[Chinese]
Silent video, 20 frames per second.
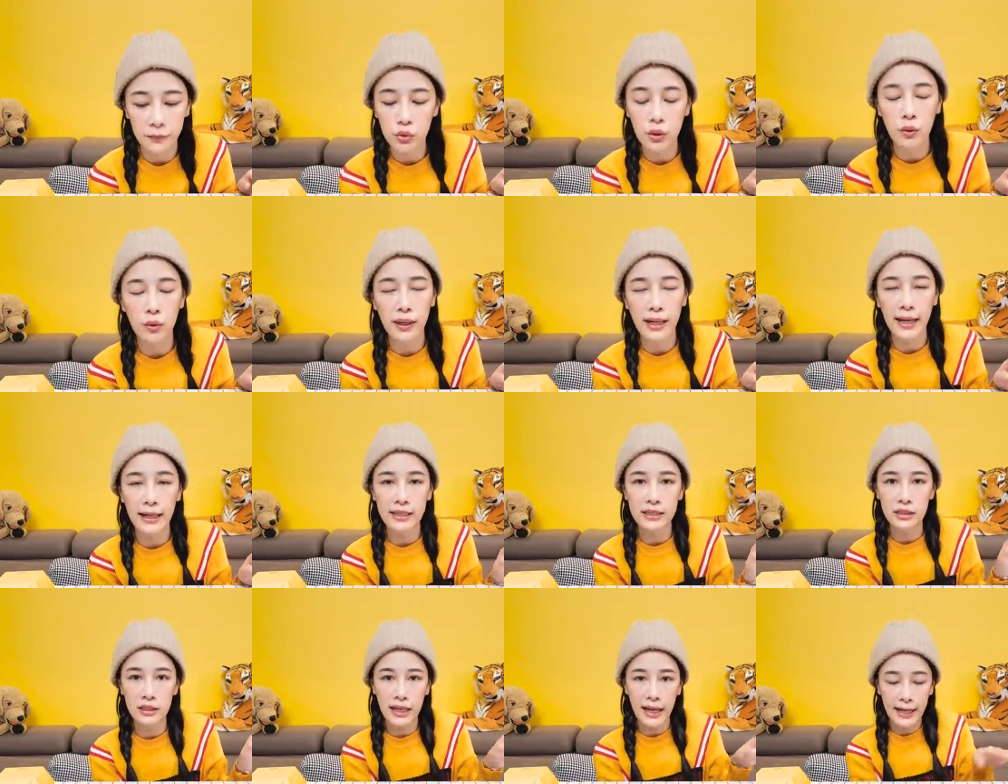除了我
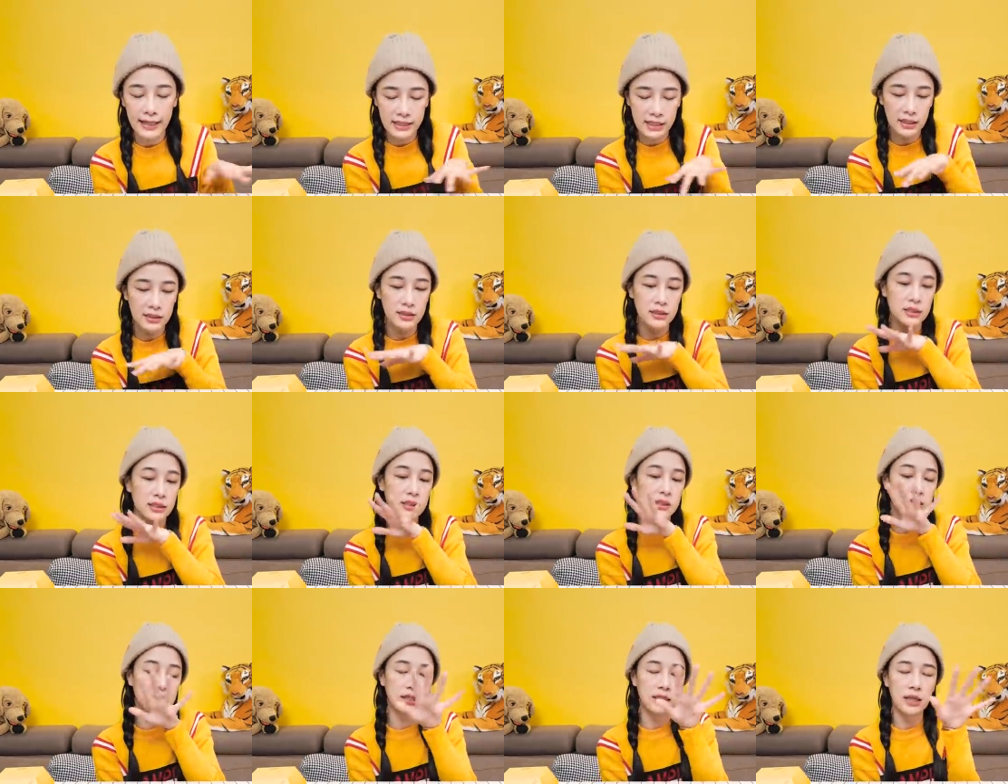开开箱这几
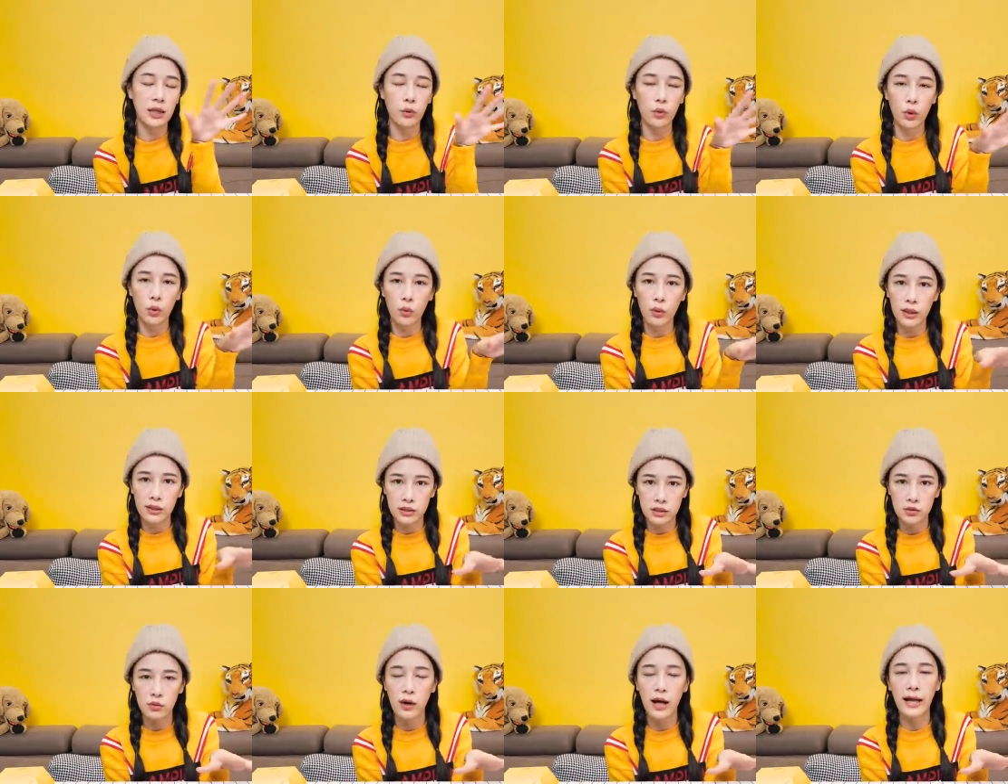个经典原味
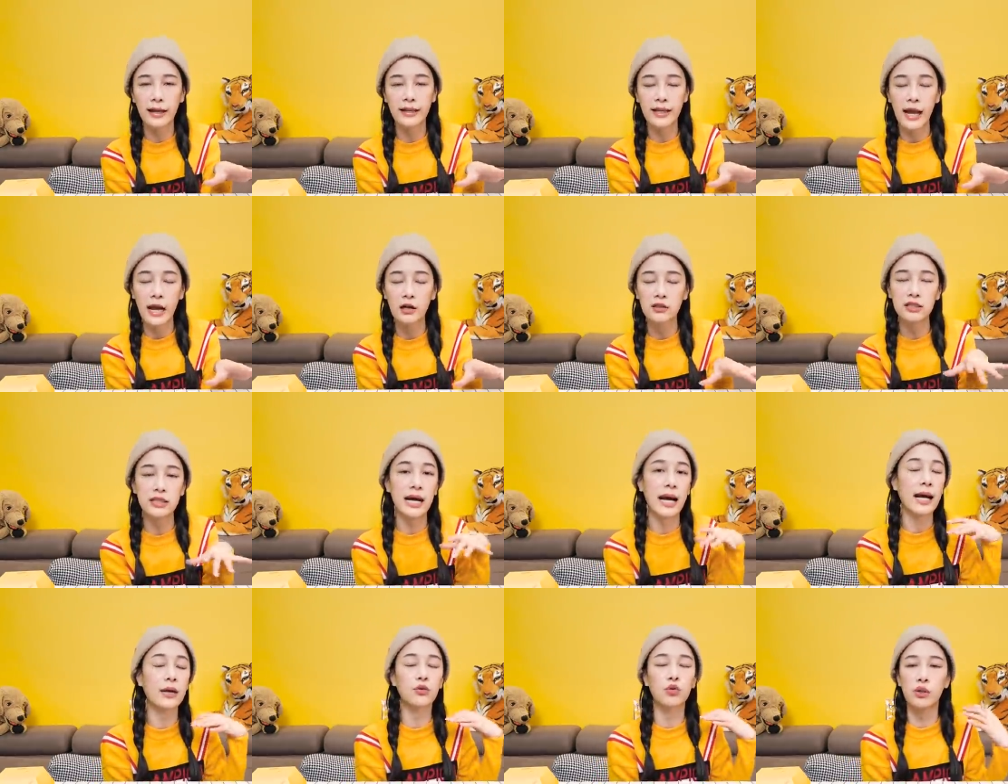之外，你还有其
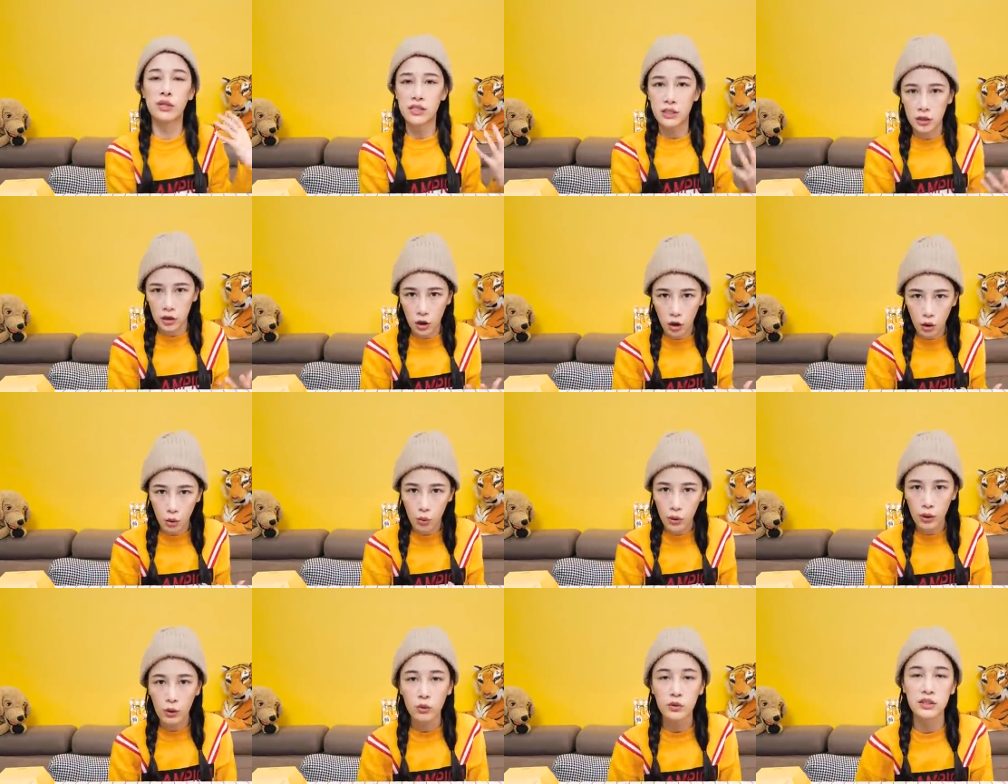他推荐的口
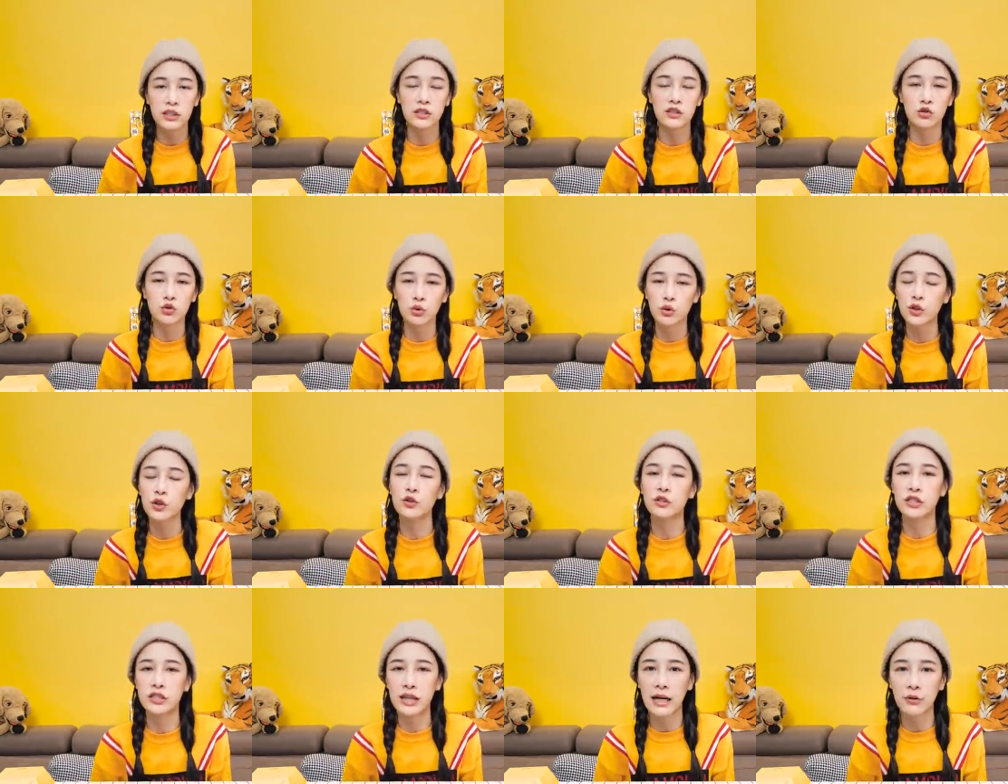味，或者是说你
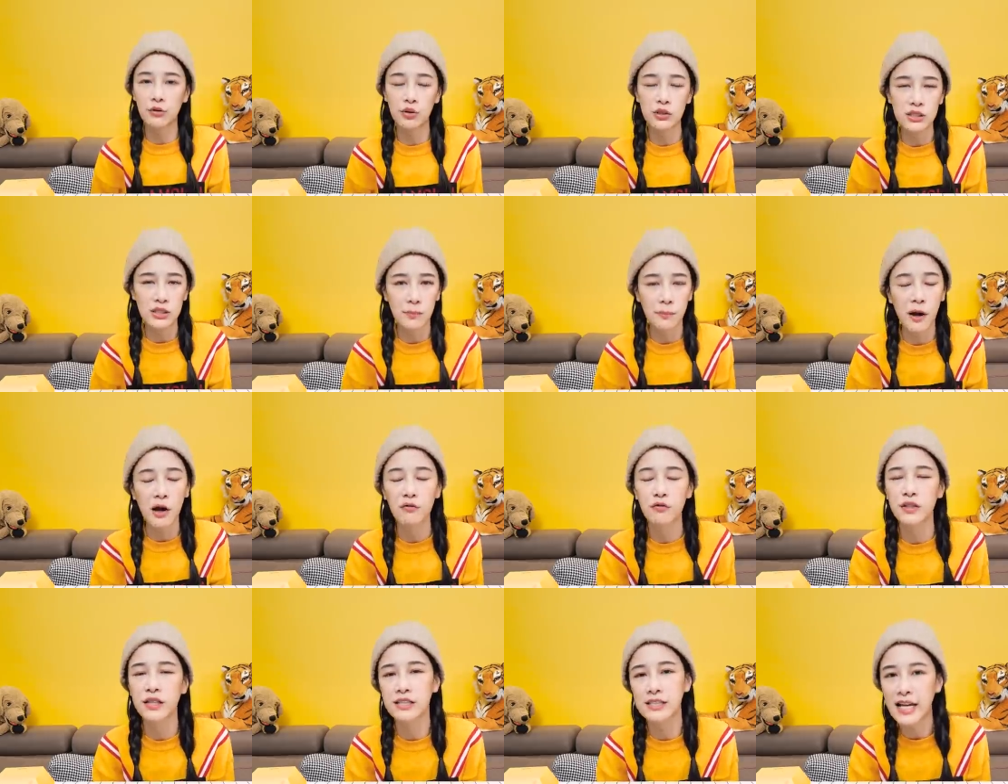有其他推荐的泡
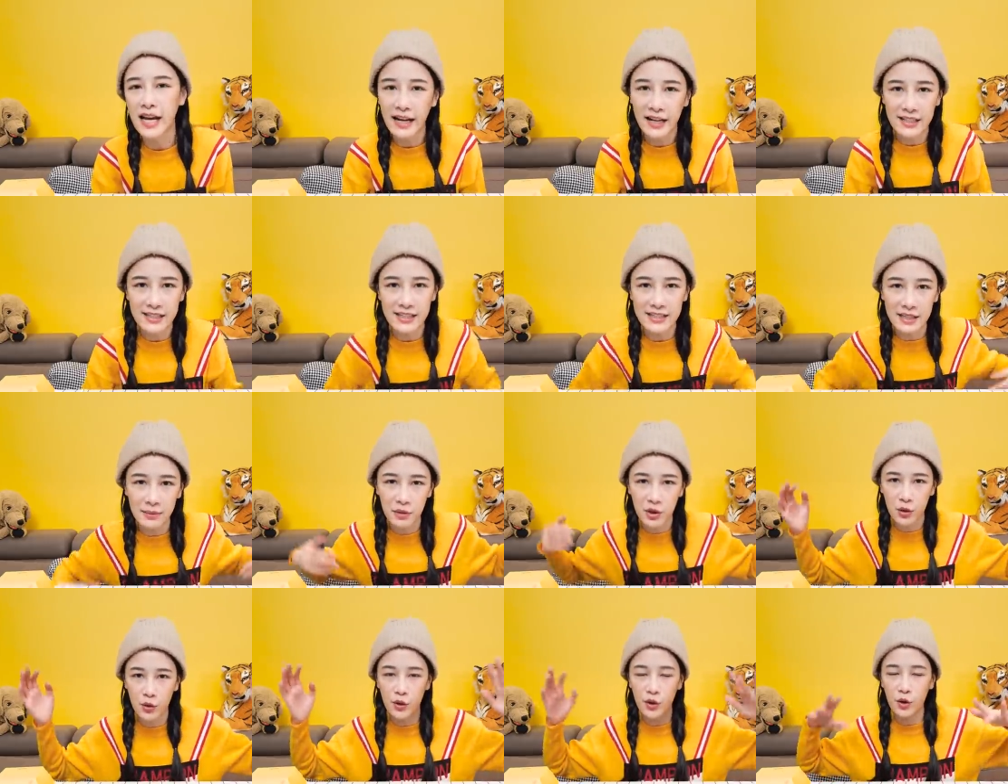芙店家，也可以在下
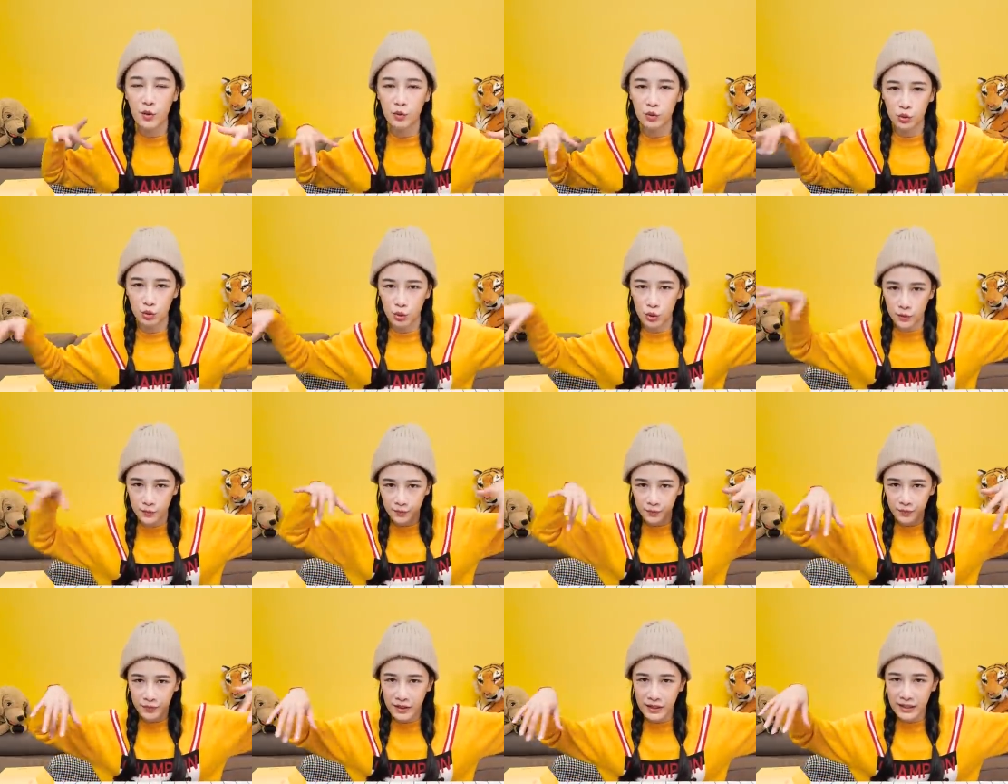面留言跟我说。
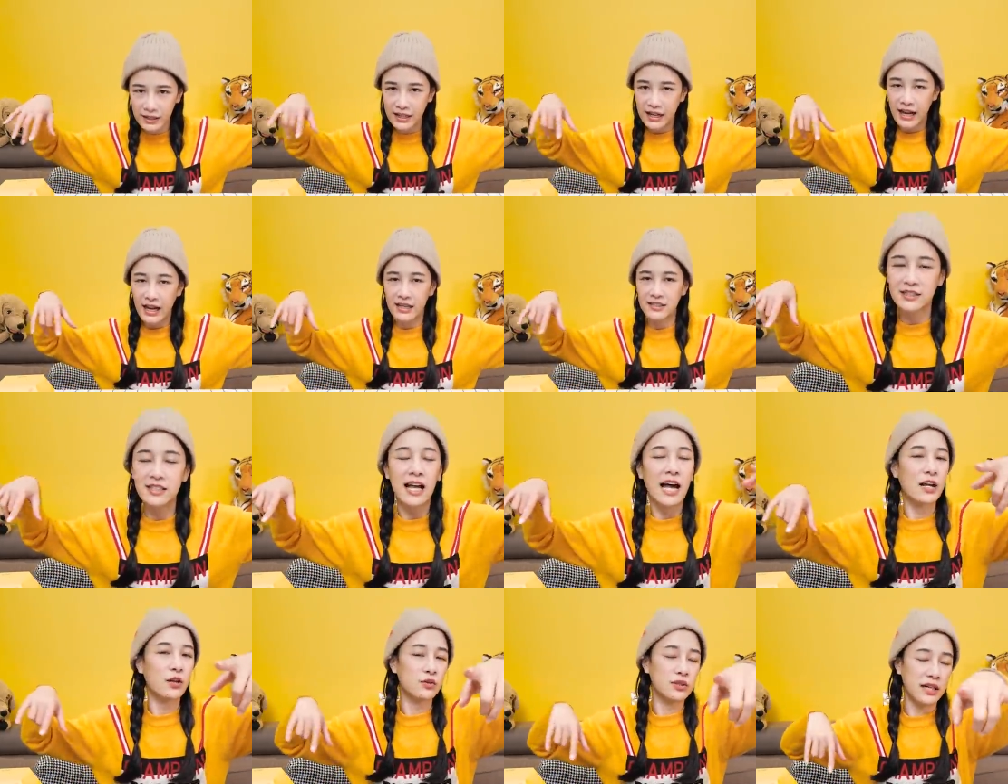还是
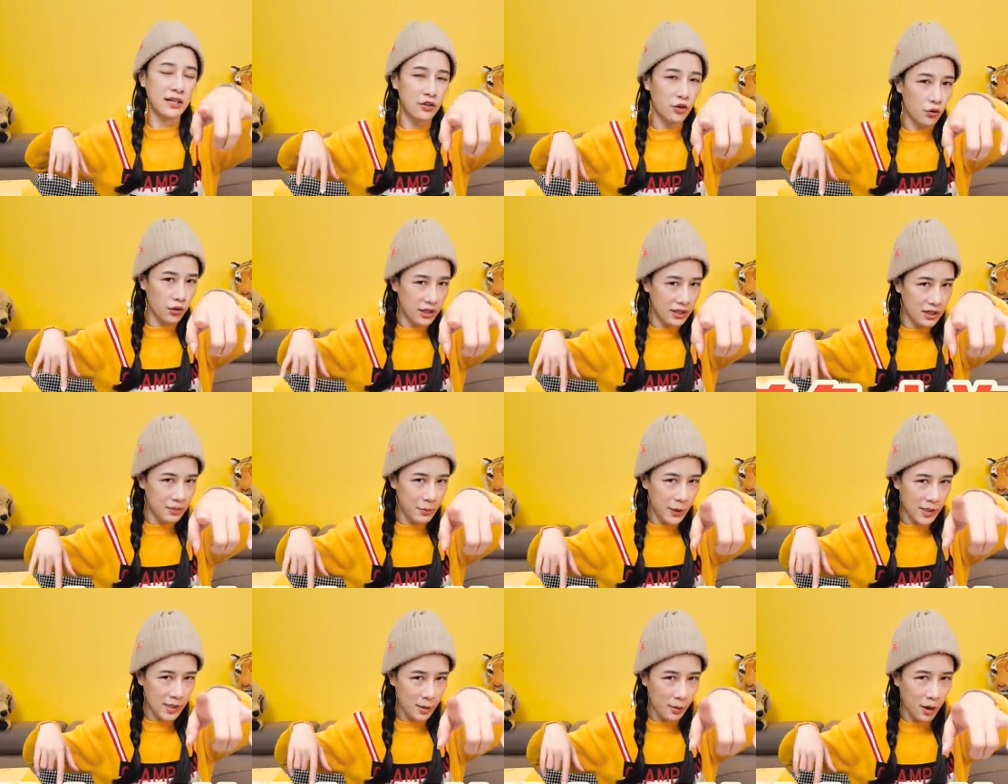大家都喜欢留言一
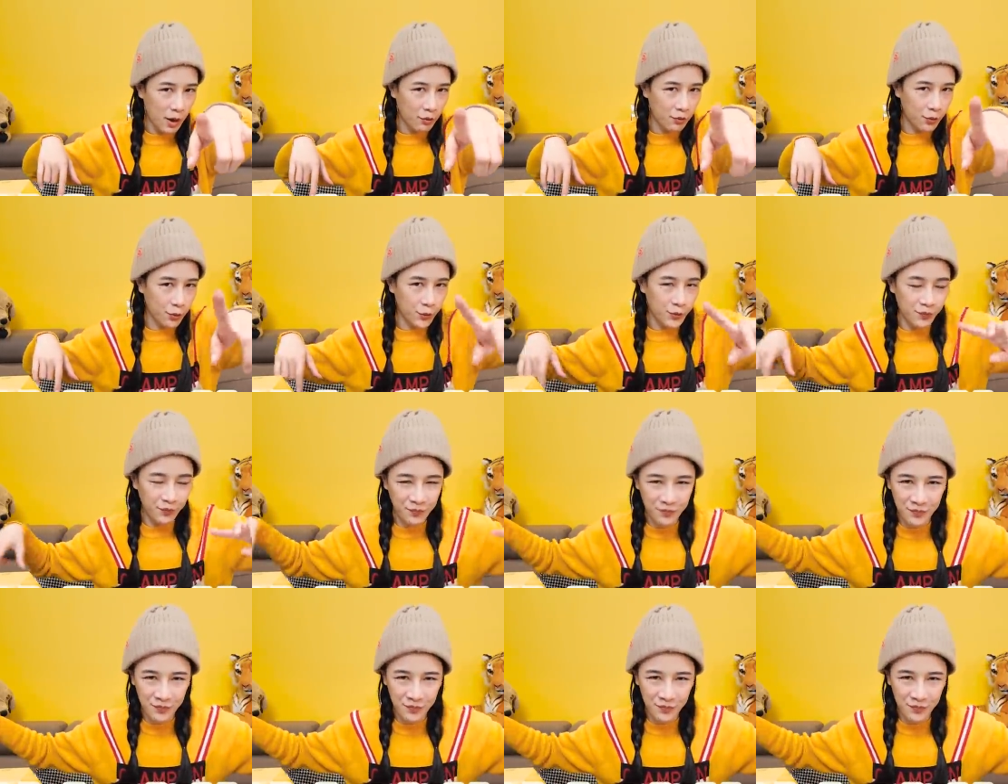枚小泡芙。